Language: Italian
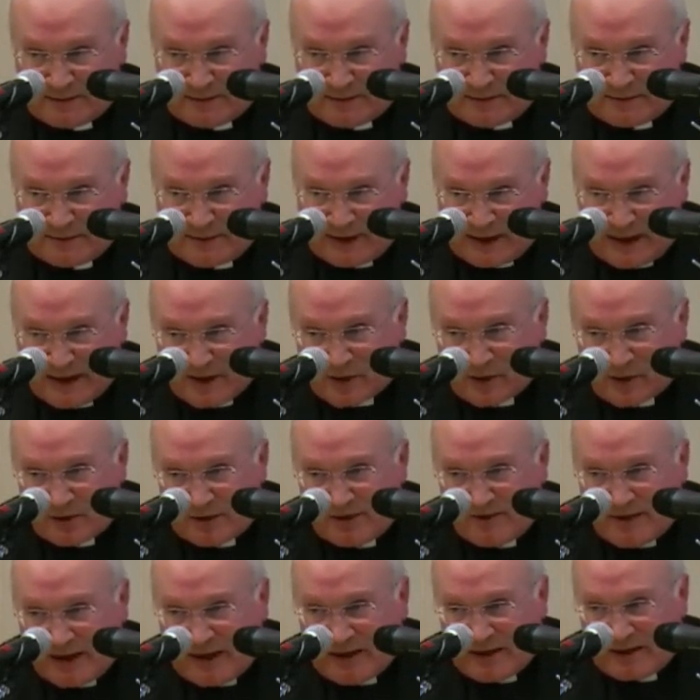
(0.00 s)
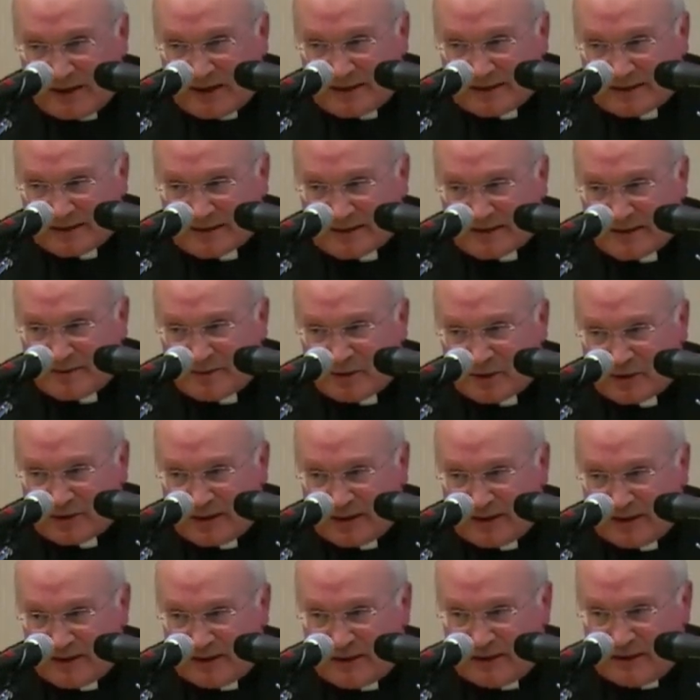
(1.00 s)
Teresio Olivelli è il
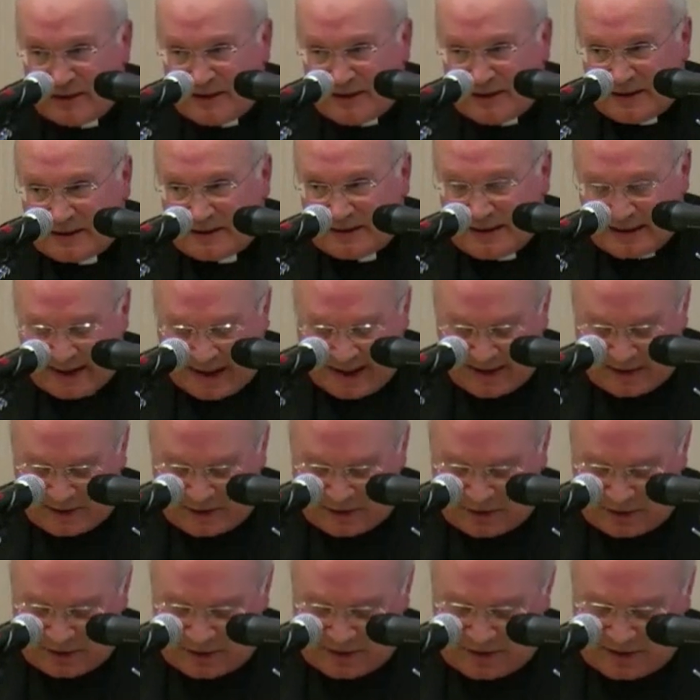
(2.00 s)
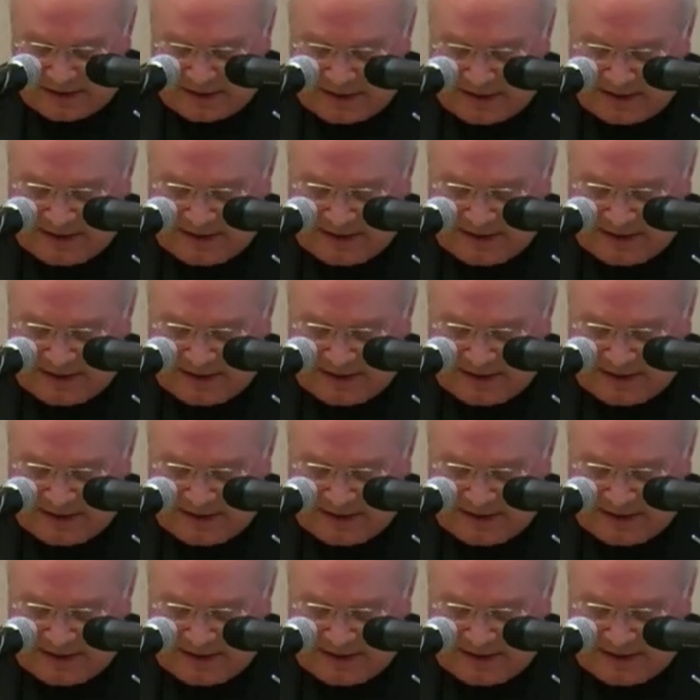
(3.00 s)
testimone eh, diretto eh,